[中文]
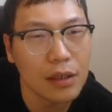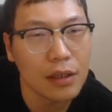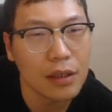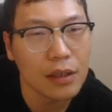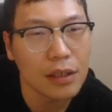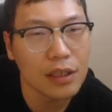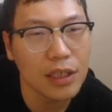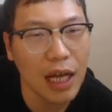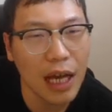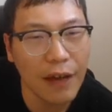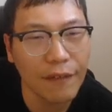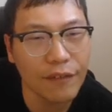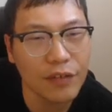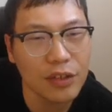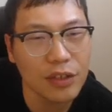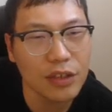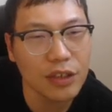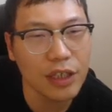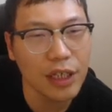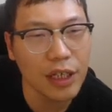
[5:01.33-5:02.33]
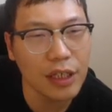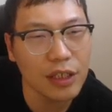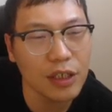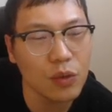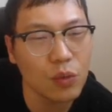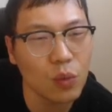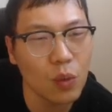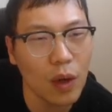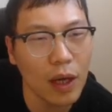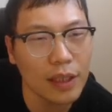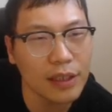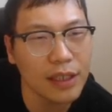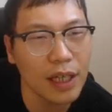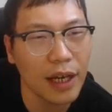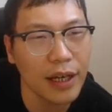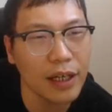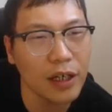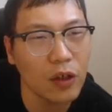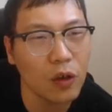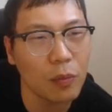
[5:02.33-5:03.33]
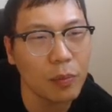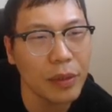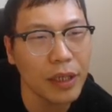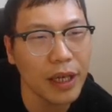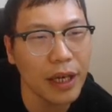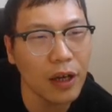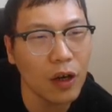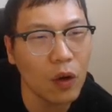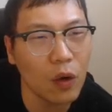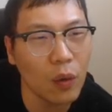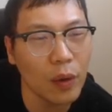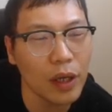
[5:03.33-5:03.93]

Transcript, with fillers: 象 f 四人家 e 五啊，象 a 六 b a 后